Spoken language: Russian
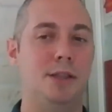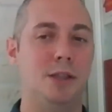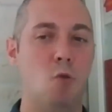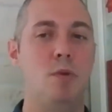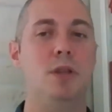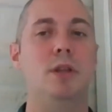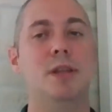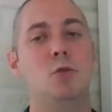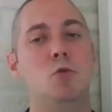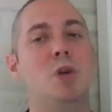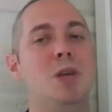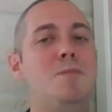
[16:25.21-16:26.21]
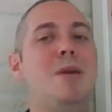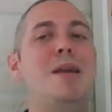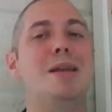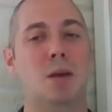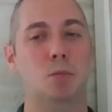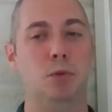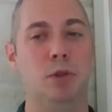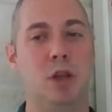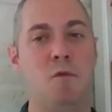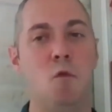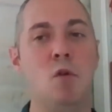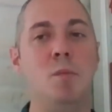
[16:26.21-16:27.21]
Сяопина на юг и перезапуска
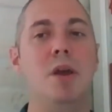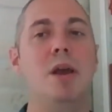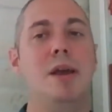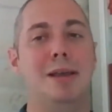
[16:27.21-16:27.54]
реформ,